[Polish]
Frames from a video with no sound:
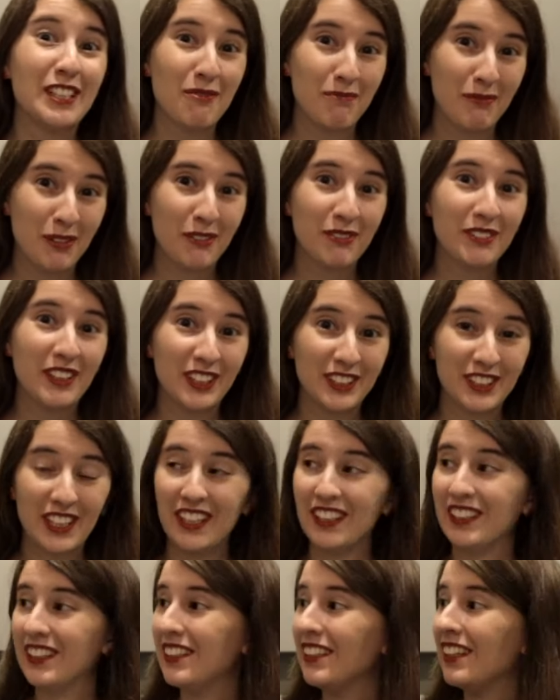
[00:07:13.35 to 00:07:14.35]

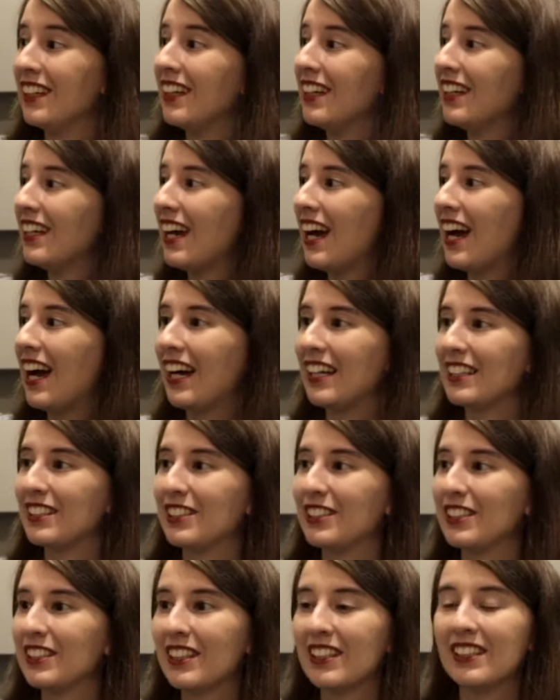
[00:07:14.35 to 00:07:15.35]
niepowtarzalny
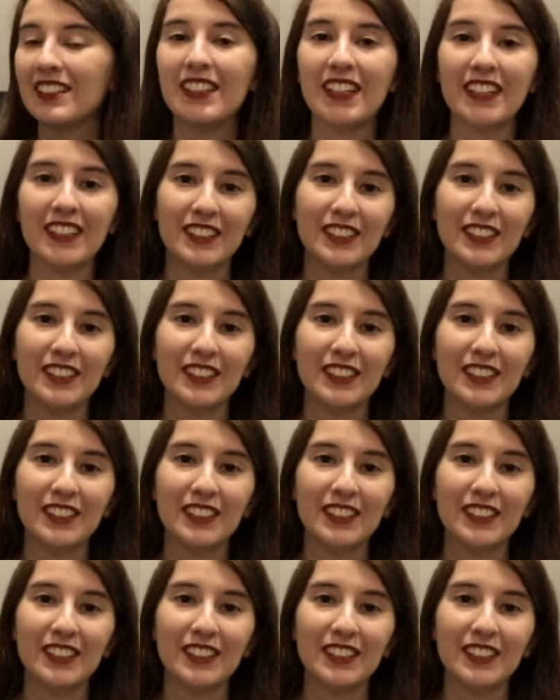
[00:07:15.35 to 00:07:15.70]
haczyk na